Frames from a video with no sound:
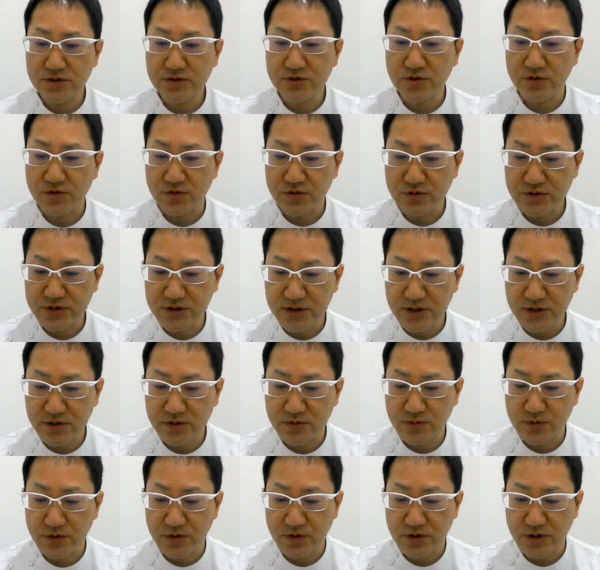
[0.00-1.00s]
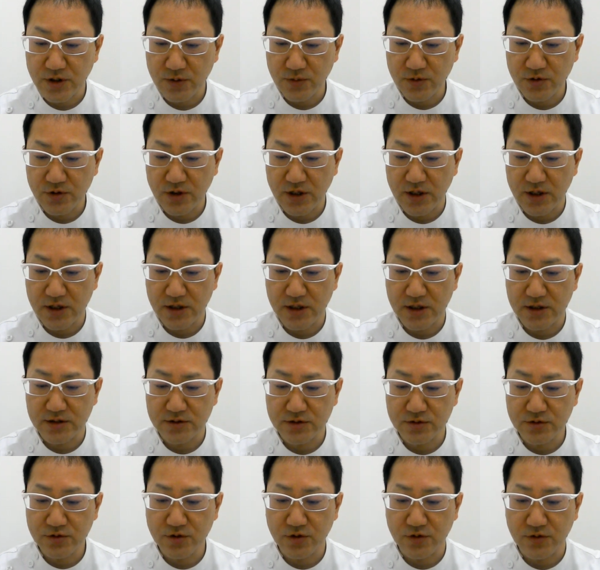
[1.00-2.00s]
生のうちに首の痛みを経験
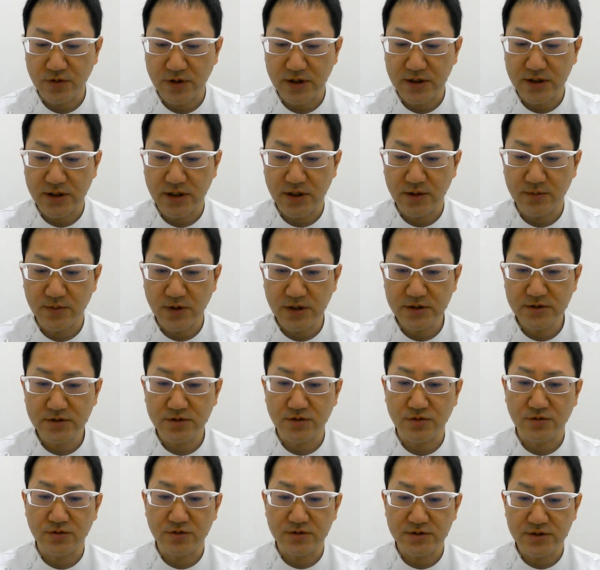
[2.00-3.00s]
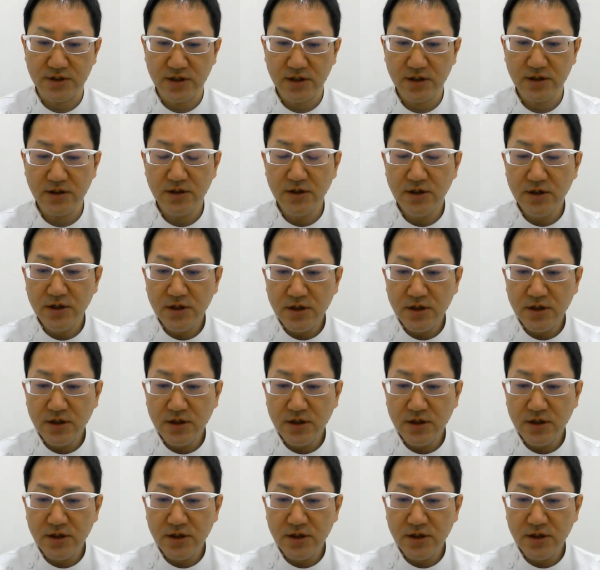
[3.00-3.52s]
すると言われていますということですね。